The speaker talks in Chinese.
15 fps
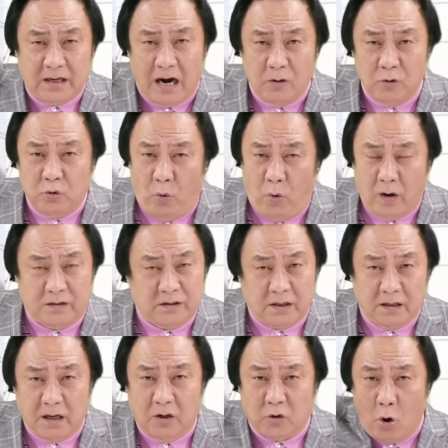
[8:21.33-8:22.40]
掌舵
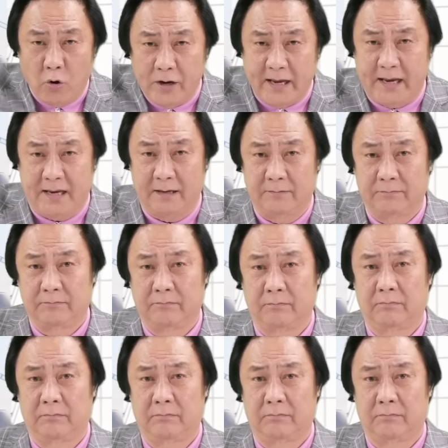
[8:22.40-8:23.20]
者的功力，